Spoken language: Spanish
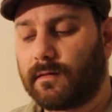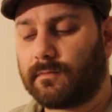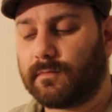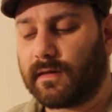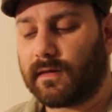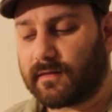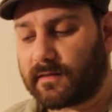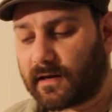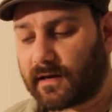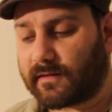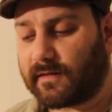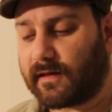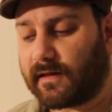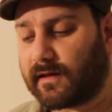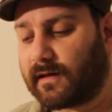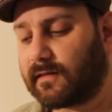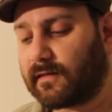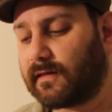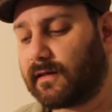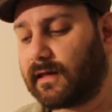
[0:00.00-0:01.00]
Mi
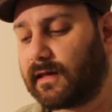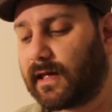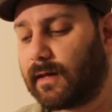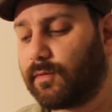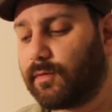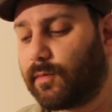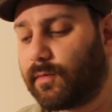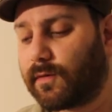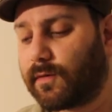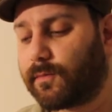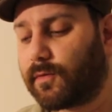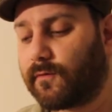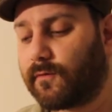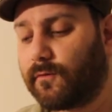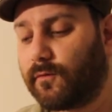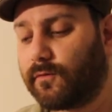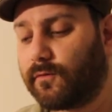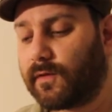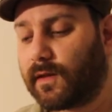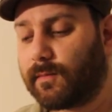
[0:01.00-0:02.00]
estrategia es en cambio más
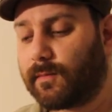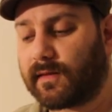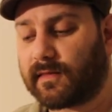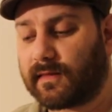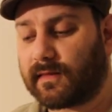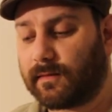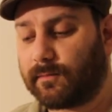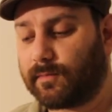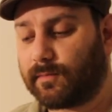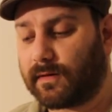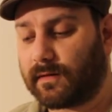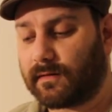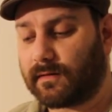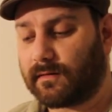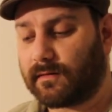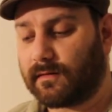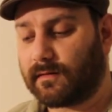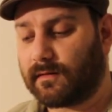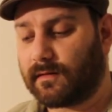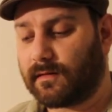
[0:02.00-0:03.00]
profunda y más simple
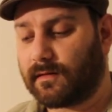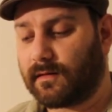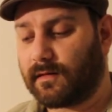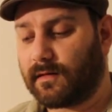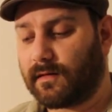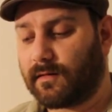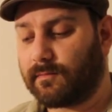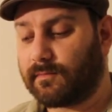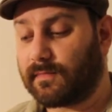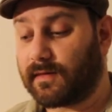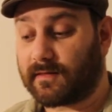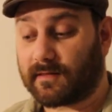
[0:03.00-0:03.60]
mi